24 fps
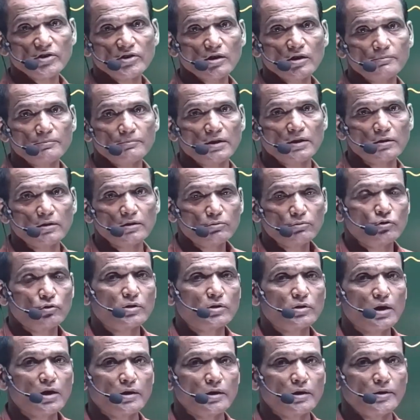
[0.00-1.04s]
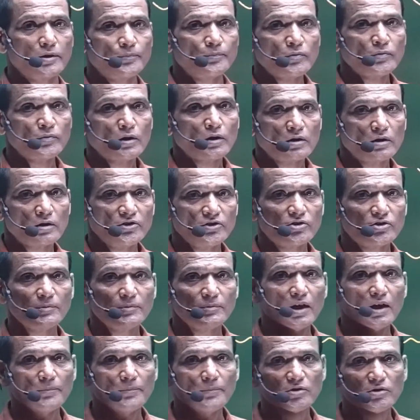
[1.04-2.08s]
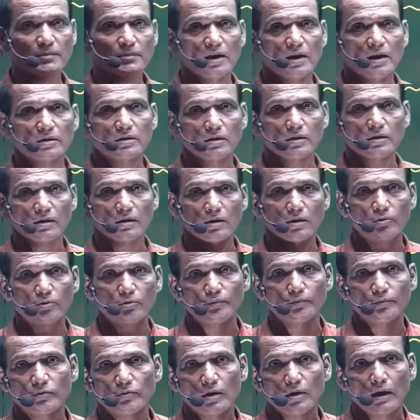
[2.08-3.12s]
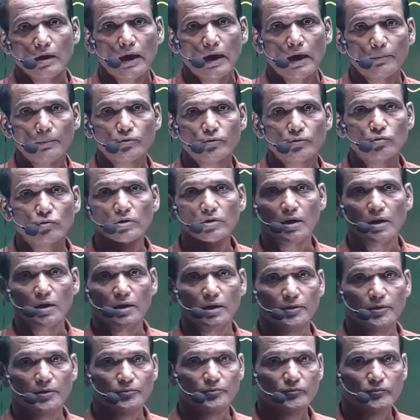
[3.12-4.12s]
का मतलब होता है ना जिससे मैं आपसे बात कर रहा हूँ आप सुन रहे हैं